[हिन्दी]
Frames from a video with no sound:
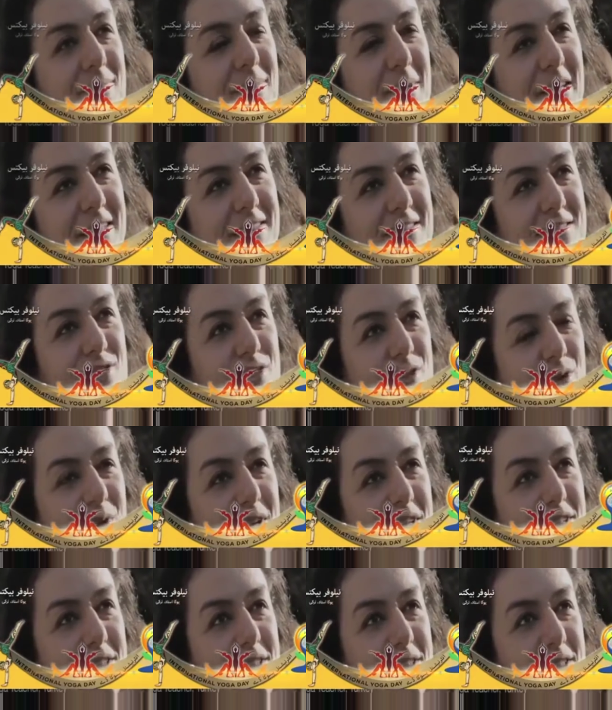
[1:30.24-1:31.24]
लिए योग का
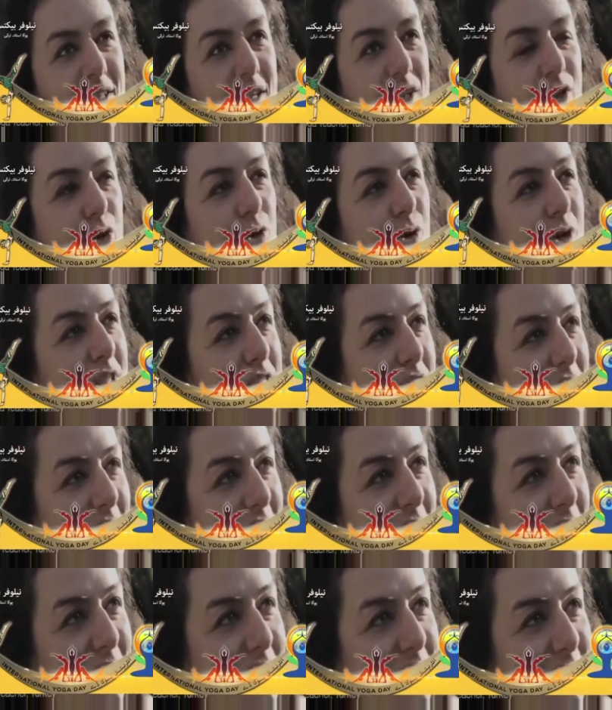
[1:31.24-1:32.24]
मतलब है
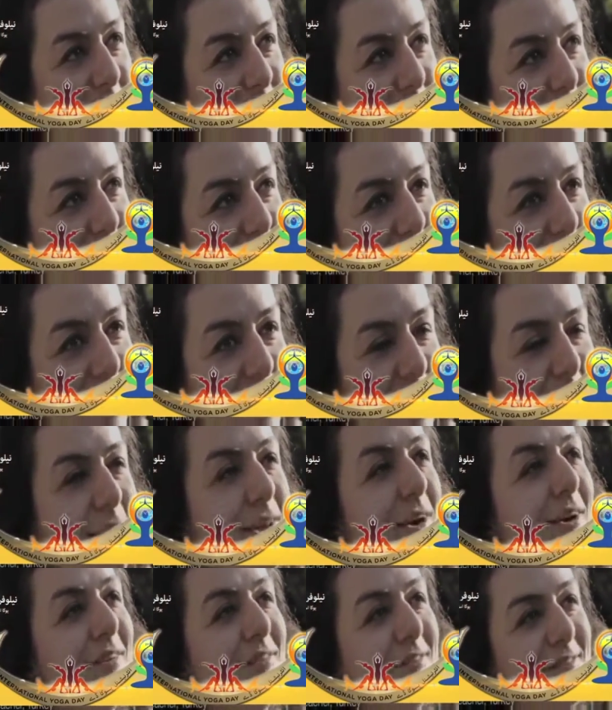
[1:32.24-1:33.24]
एकता और प्यार
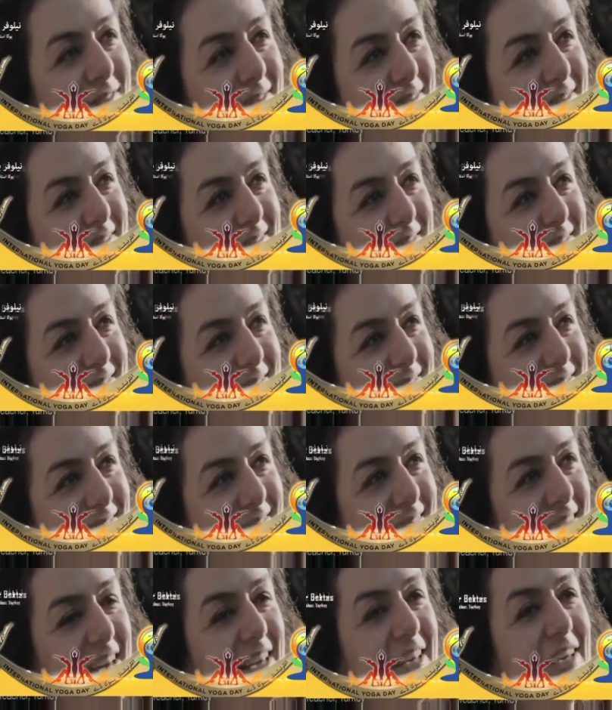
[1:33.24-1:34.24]

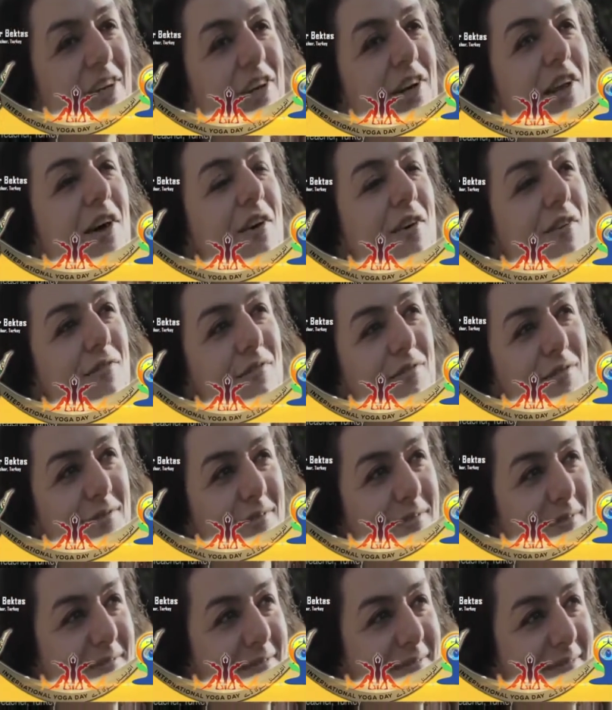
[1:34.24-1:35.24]
अंदरूनी प्यार
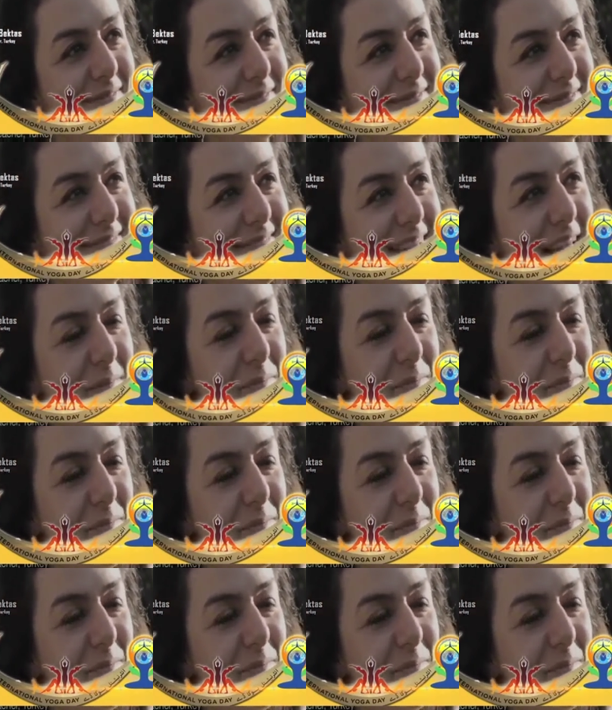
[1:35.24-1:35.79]
और